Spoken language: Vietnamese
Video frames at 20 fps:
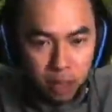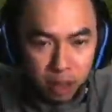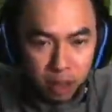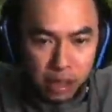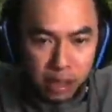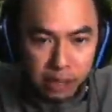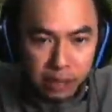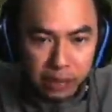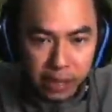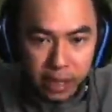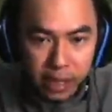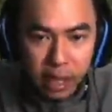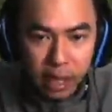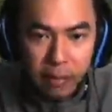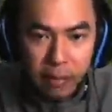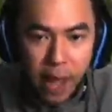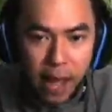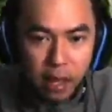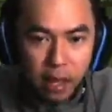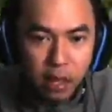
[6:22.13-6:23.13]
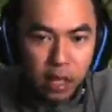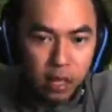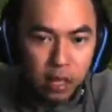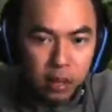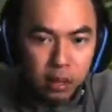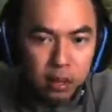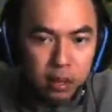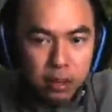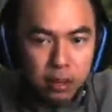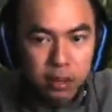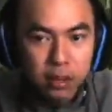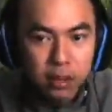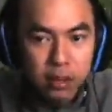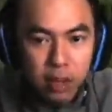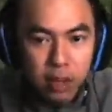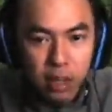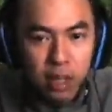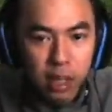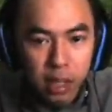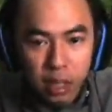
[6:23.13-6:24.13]
Giờ nó nghĩ mình đang là bạn nó này.
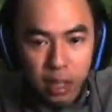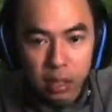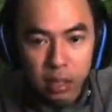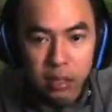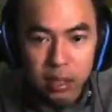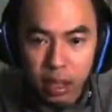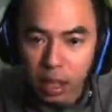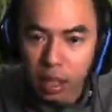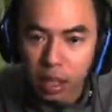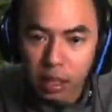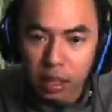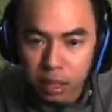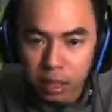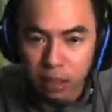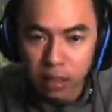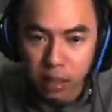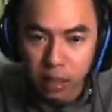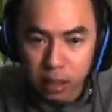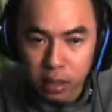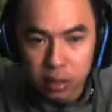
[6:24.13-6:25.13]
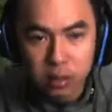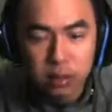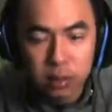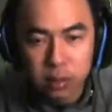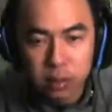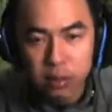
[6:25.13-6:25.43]
Thành ra là nó sẽ sao nhỉ?